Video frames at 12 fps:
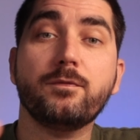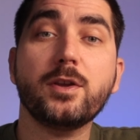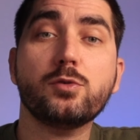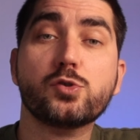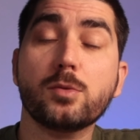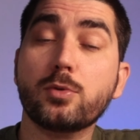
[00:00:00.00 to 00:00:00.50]

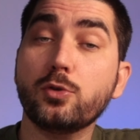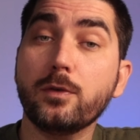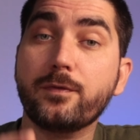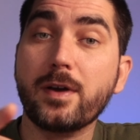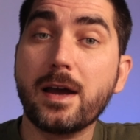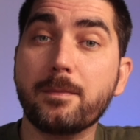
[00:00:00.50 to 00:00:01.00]
Vídeo sobre o
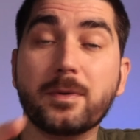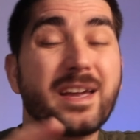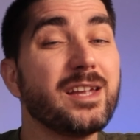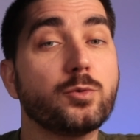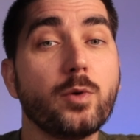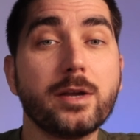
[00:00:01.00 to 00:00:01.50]
novo Hub
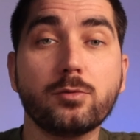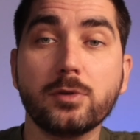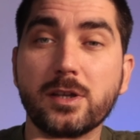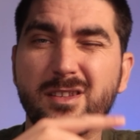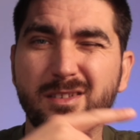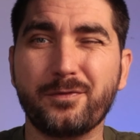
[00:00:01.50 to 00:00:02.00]
Gateway do
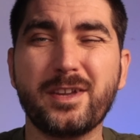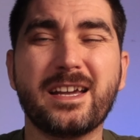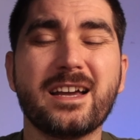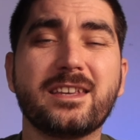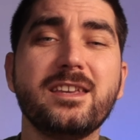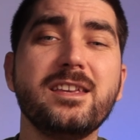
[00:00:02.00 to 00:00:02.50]
Lidl
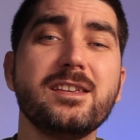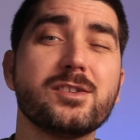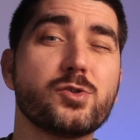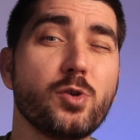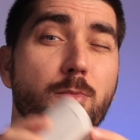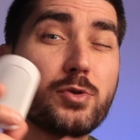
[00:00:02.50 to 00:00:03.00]
fica aqui,
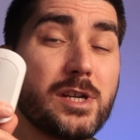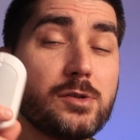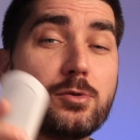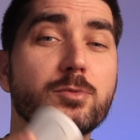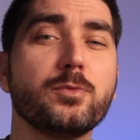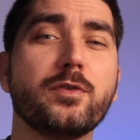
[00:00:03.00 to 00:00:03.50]
sobre o
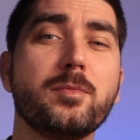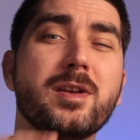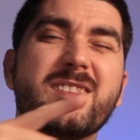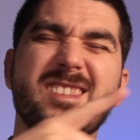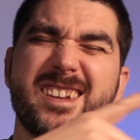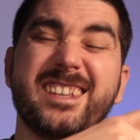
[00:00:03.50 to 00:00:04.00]
sensor de
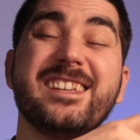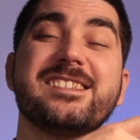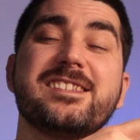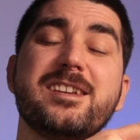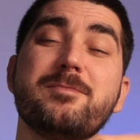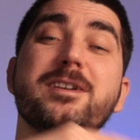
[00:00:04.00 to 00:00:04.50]
movimento aqui em
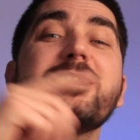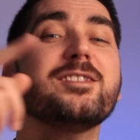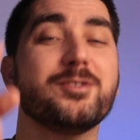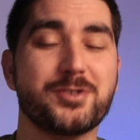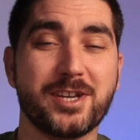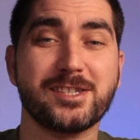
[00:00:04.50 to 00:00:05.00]
cima,
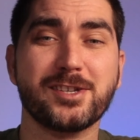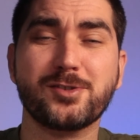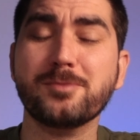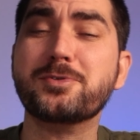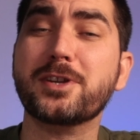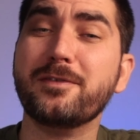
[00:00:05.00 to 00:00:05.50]
não te esqueças de
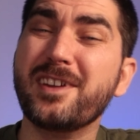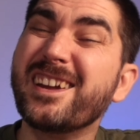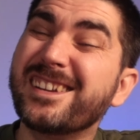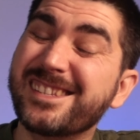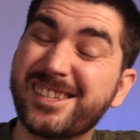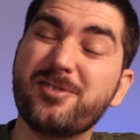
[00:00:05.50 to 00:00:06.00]

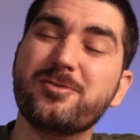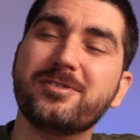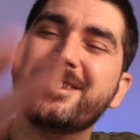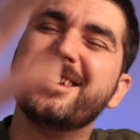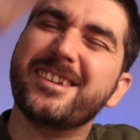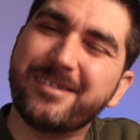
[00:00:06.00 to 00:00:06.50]
subscrever,
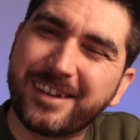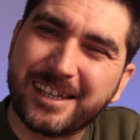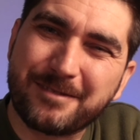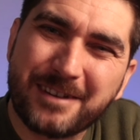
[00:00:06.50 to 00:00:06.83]
saúde e um grande